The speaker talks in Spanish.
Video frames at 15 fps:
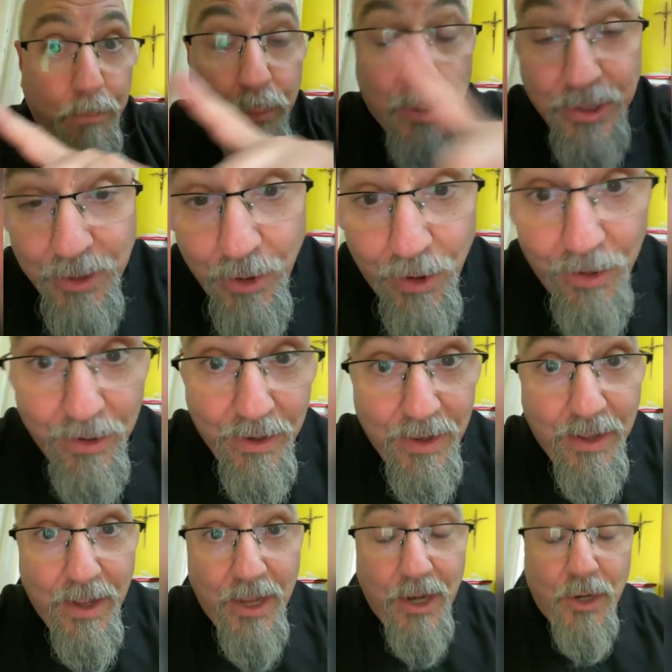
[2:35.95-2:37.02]
Pues no.
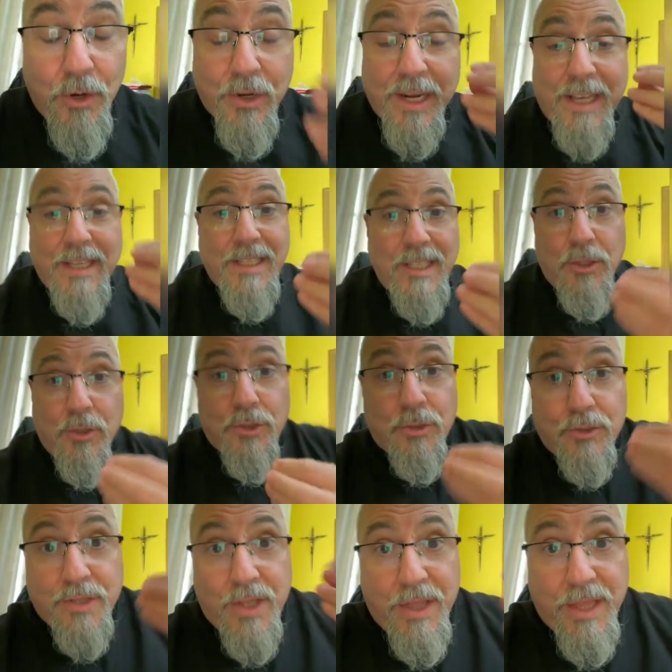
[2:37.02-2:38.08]
Los requisitos
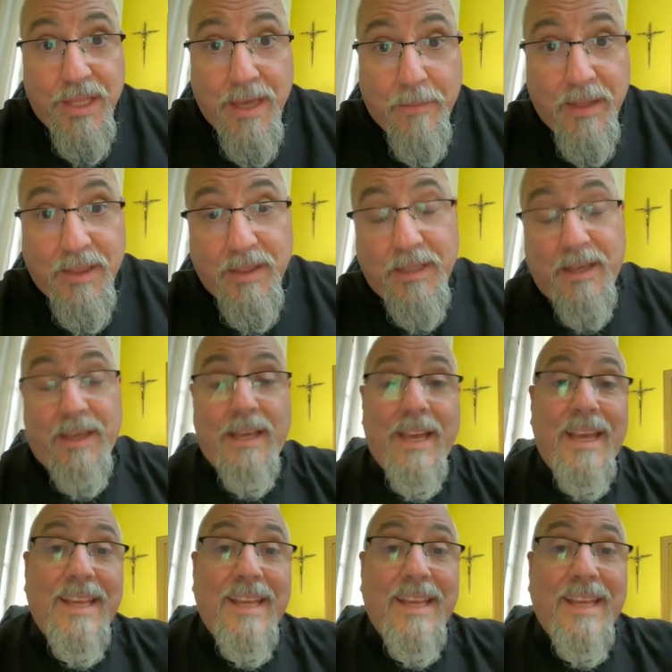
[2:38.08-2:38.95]
son sencillamente